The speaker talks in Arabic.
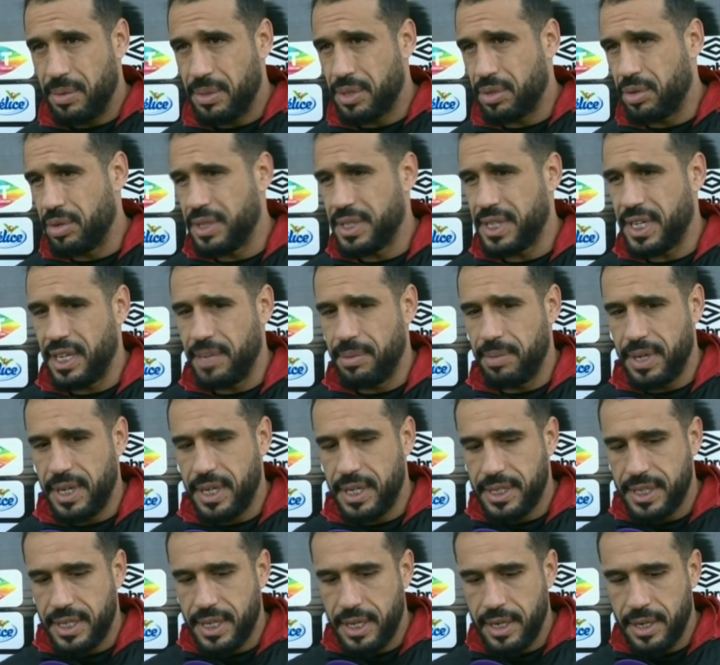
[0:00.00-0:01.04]
كلها باش تكون صعيبة
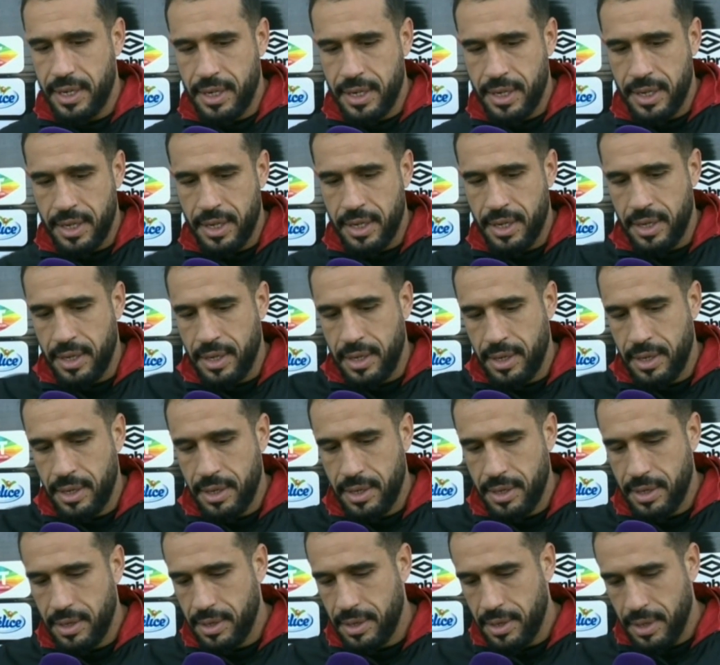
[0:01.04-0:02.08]
خاصة آه،
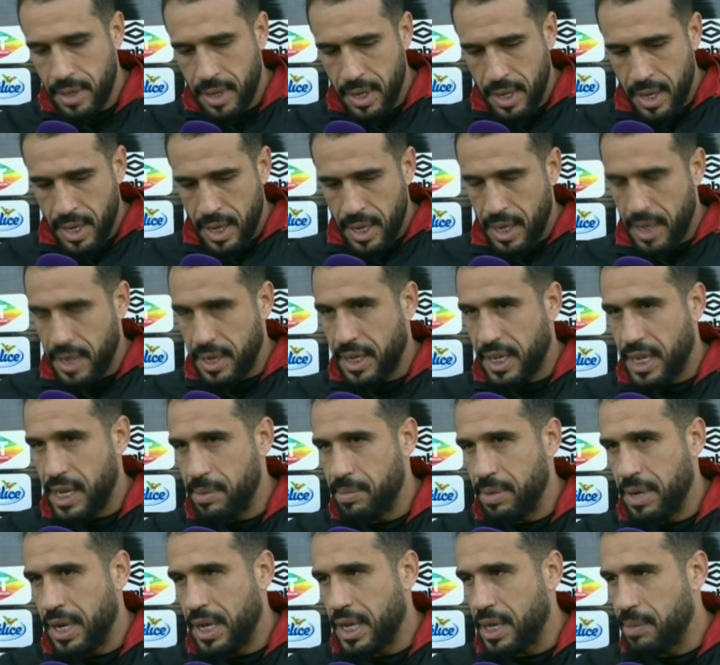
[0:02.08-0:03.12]
أنك
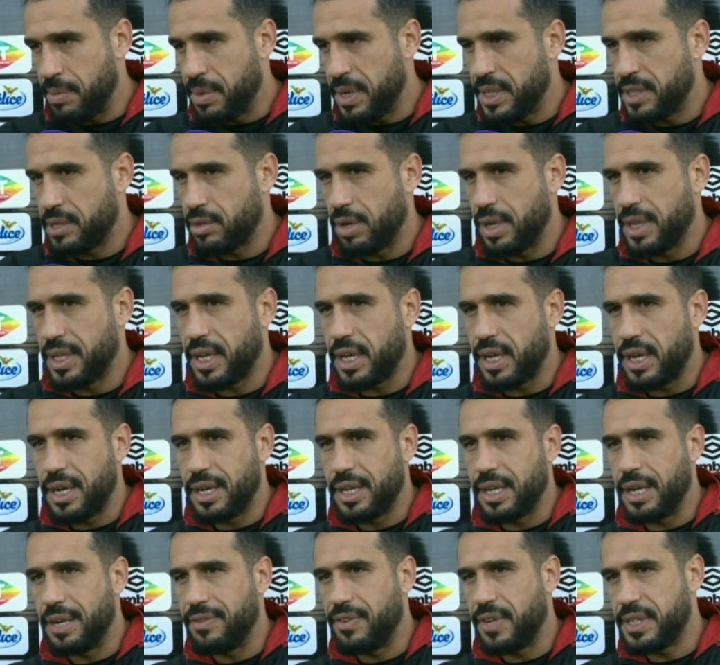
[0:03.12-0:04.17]
حامل لقب الناس كلها
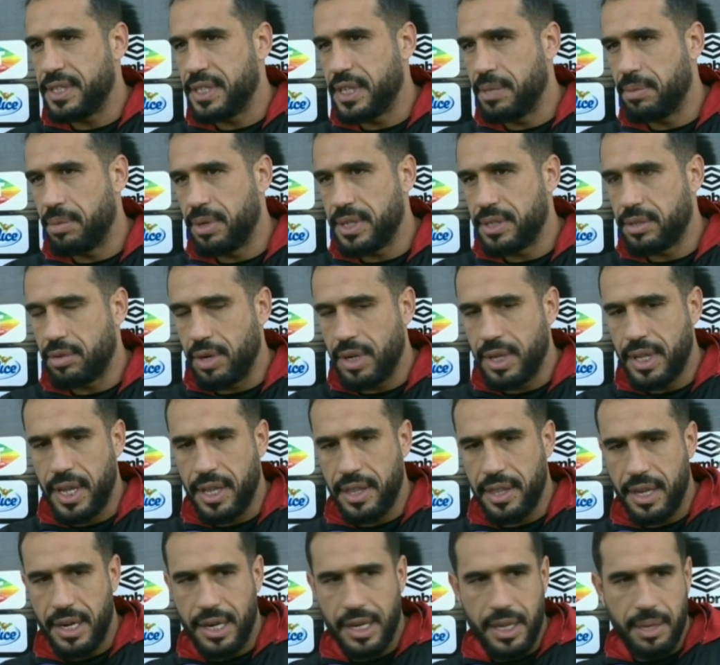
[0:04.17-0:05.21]
تقرأ لك ألف حسير والناس كلها
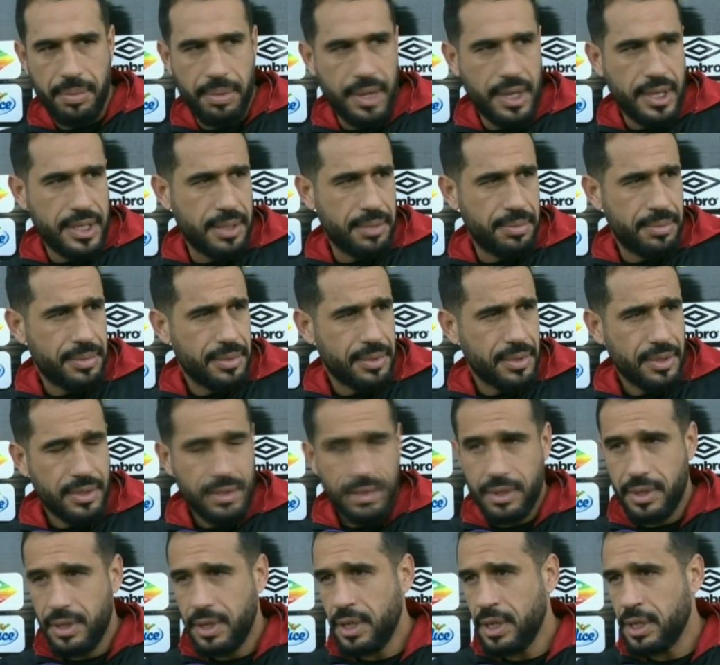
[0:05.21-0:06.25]
تحضر لك كما يلزم
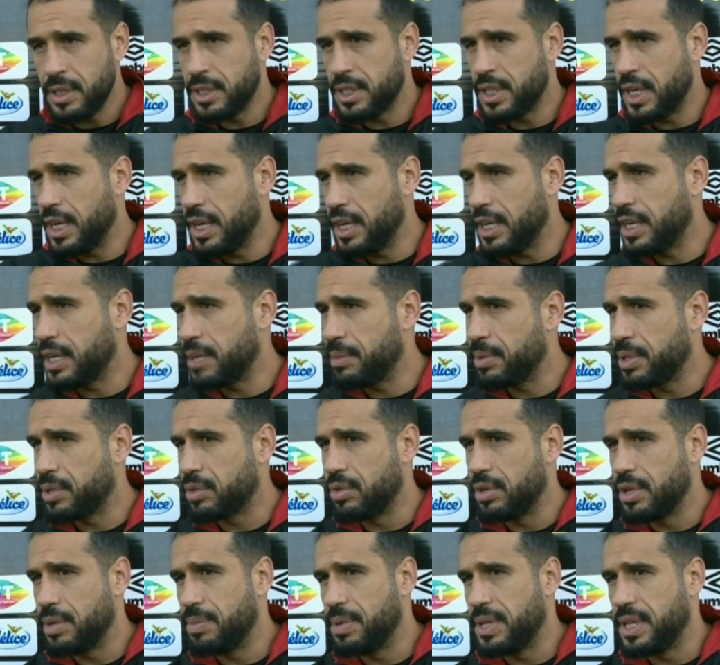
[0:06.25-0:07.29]
ان شاء الله يا رب
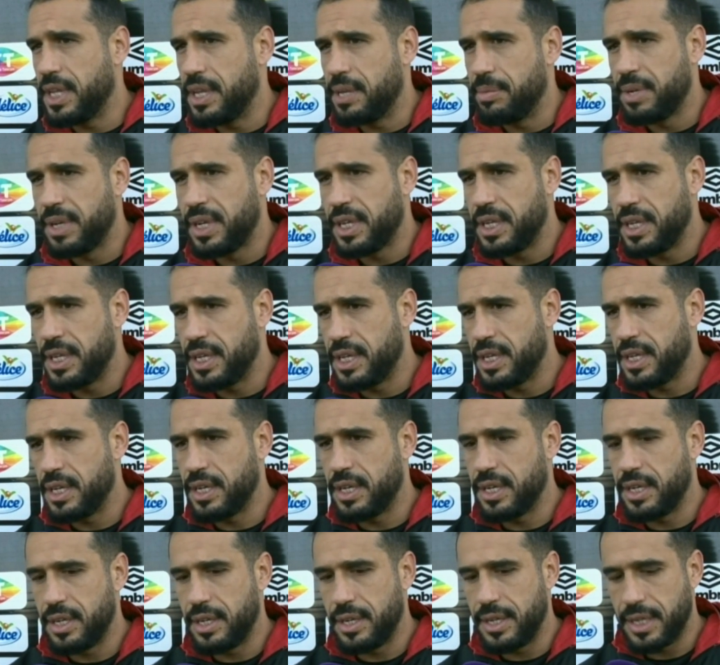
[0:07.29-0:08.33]
تكون البدايه من
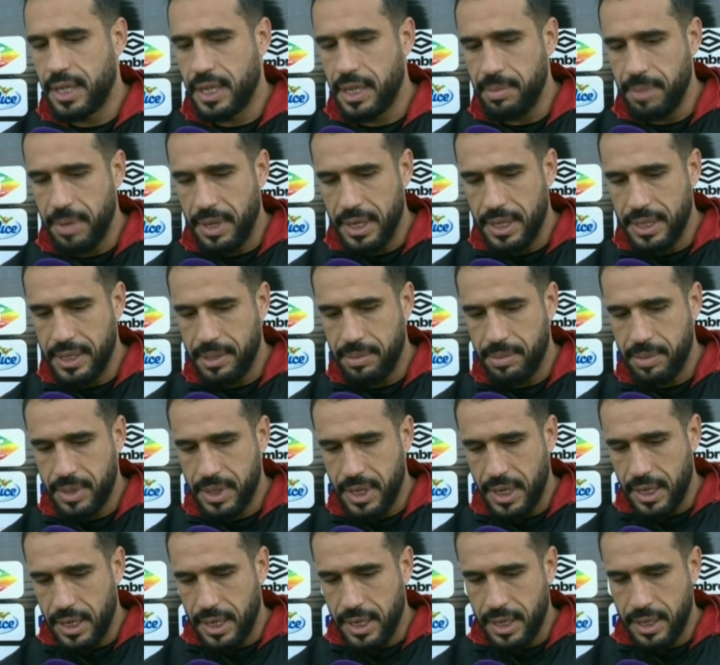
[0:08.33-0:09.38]
غينيا كما يلزم
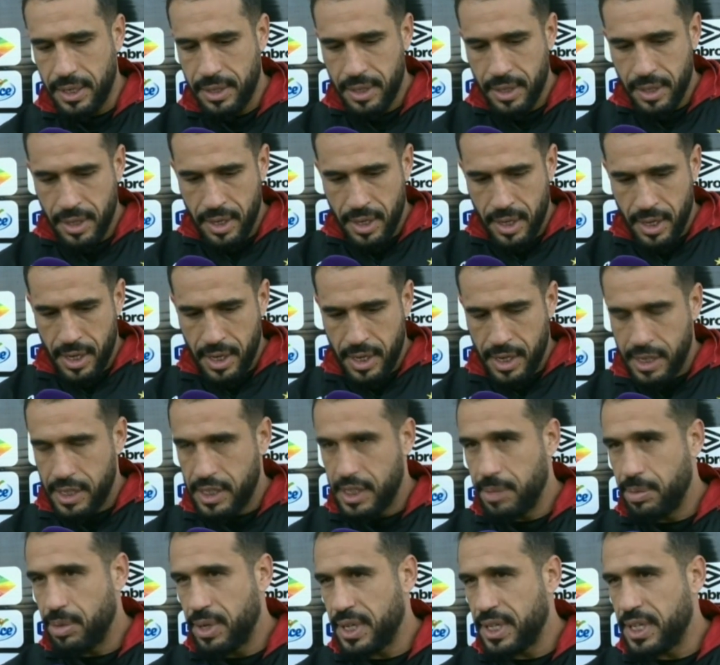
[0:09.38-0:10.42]
ان شاء الله
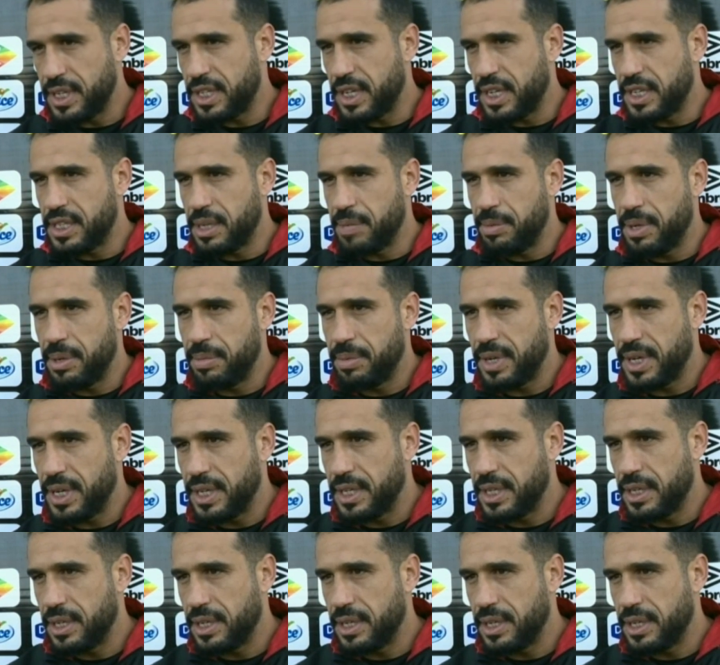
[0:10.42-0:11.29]
نجيبوا نتيجه ايجابيه من